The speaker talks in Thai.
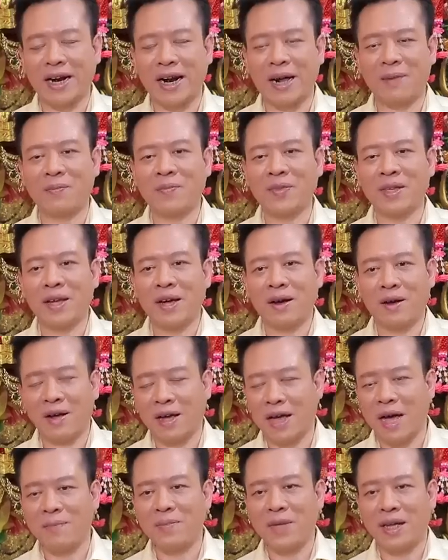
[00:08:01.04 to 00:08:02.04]
นะครับเอา
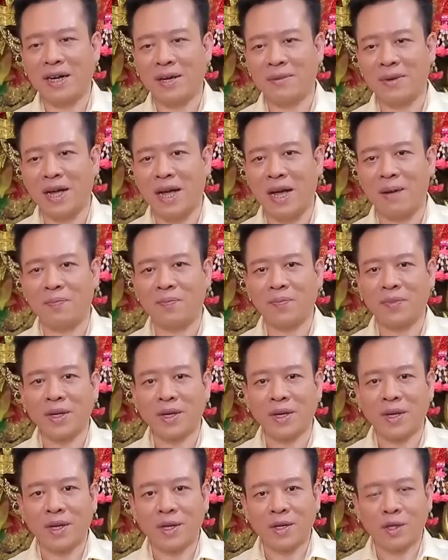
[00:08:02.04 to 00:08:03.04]
ละครับอย่าลืมนะครับ
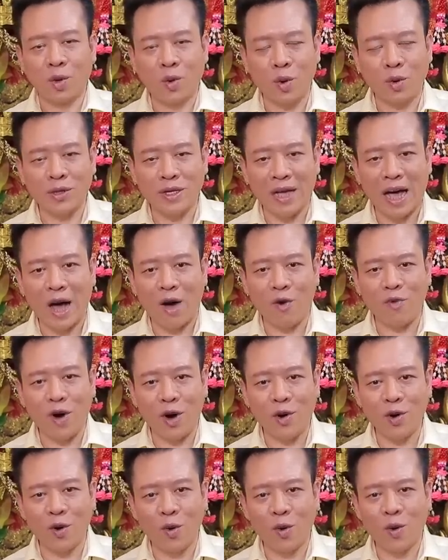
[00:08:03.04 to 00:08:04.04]
ทุกเช้า
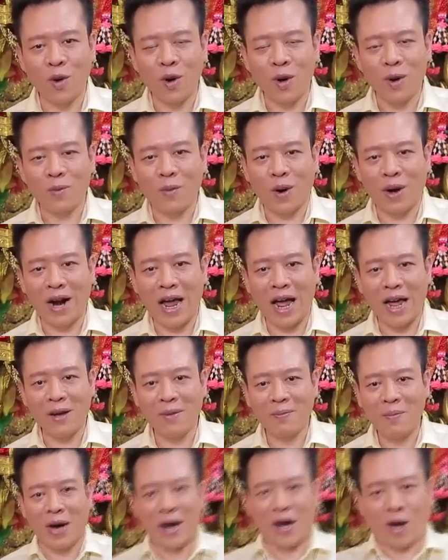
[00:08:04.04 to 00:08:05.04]
เฝ้าดูหมอรัก
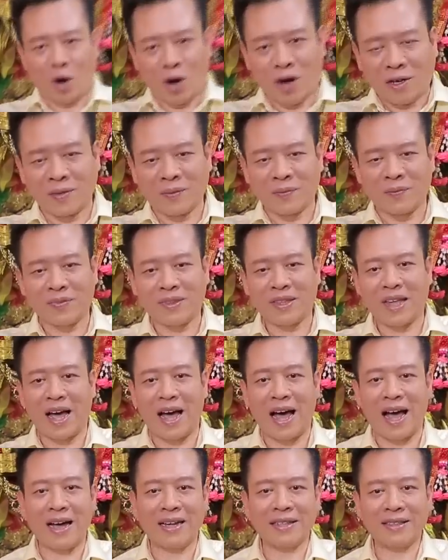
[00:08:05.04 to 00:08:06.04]
เบืกอรุณ
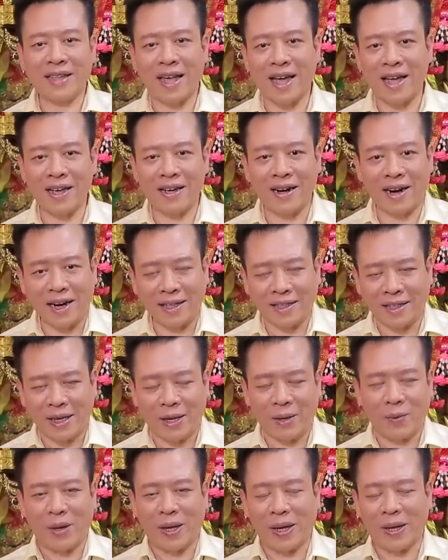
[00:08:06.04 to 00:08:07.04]
ทางไทยรัฐ
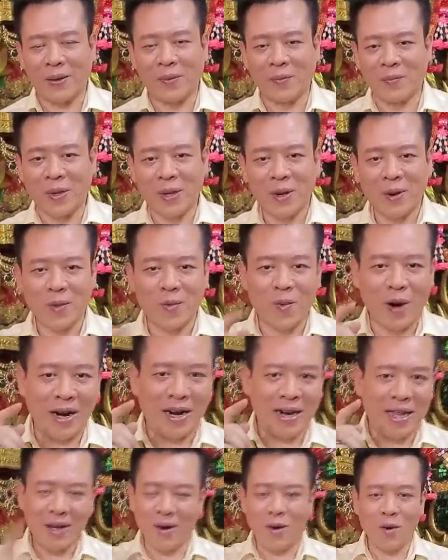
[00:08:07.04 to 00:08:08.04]
ทีวี วัน
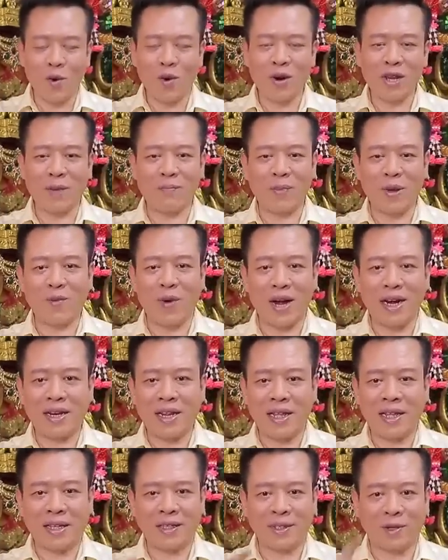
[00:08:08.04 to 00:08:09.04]
นี้ของคุณจะเป็นวัน
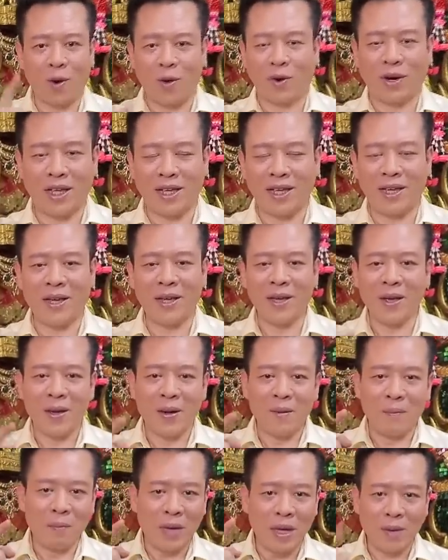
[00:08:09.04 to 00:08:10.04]
ดีๆ โชคดี
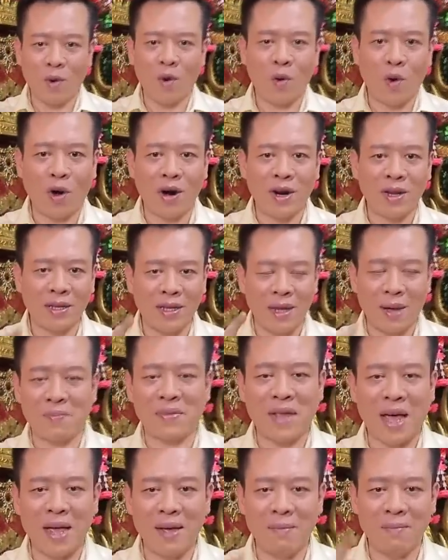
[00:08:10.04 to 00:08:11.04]
มีมงคลจันท
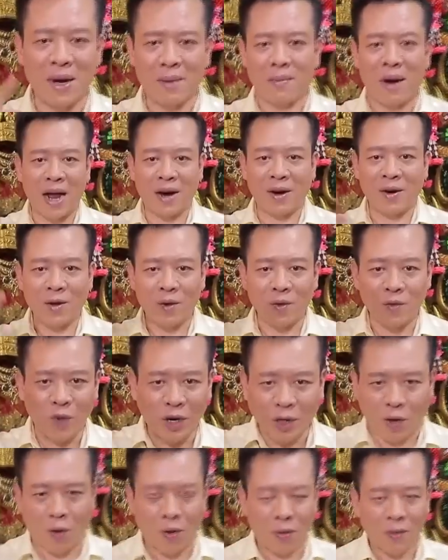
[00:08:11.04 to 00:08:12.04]
ร์ใสเป็นวัน
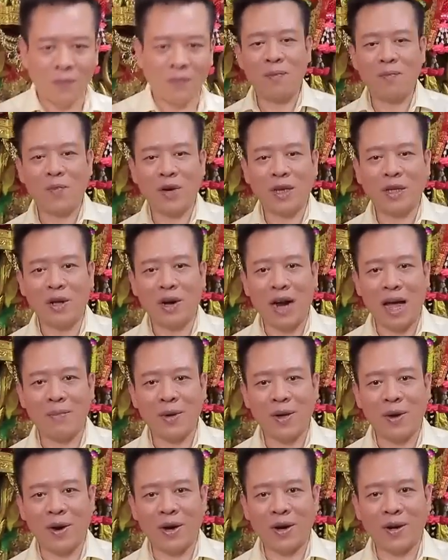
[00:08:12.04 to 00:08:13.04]
ปุงสบา
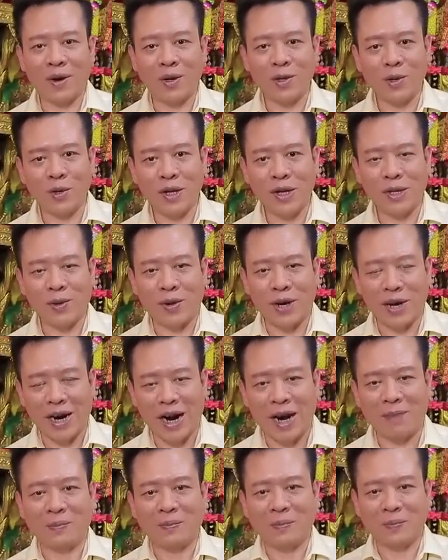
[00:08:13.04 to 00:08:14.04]
ไปก่อนขอโชคดีสวัสดี
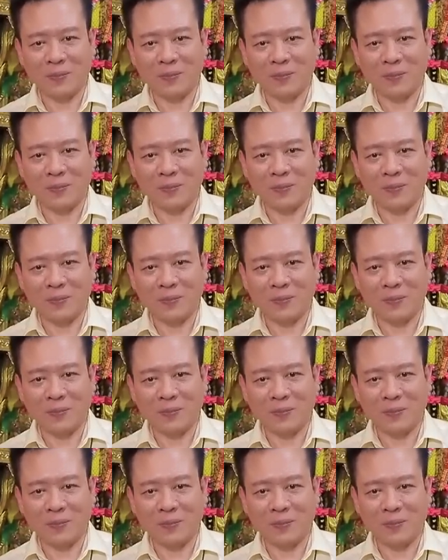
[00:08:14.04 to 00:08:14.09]
ครับ